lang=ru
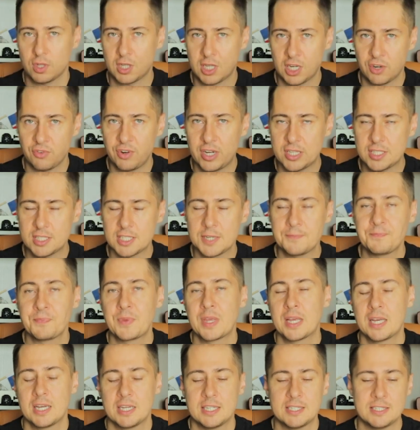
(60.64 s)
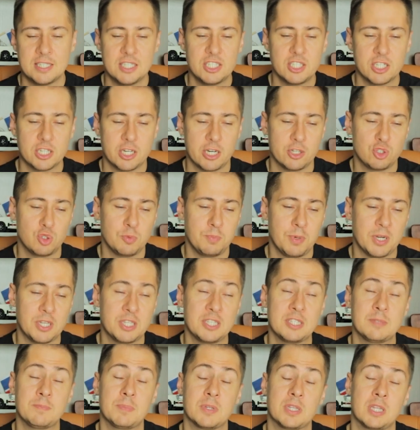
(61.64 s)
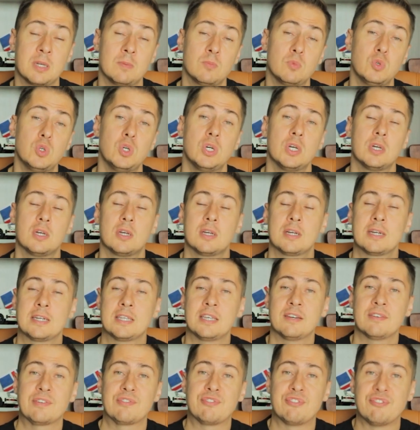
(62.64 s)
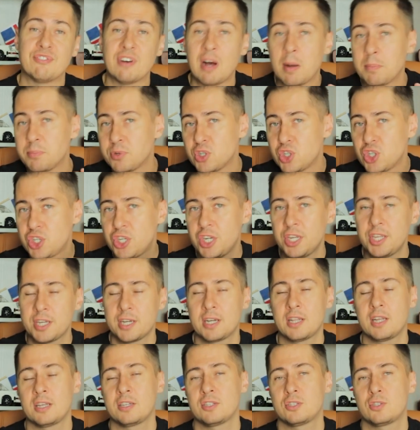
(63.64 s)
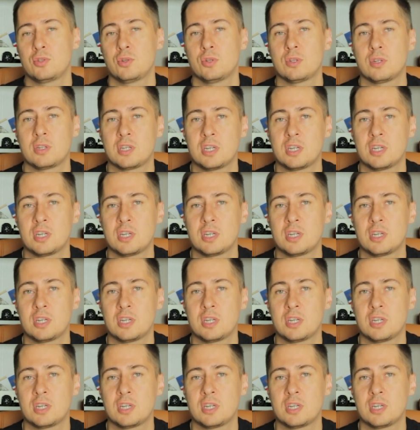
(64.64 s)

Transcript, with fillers: открываться. Здесь же я хочу пройтись по тому, где вообще никогда не стоит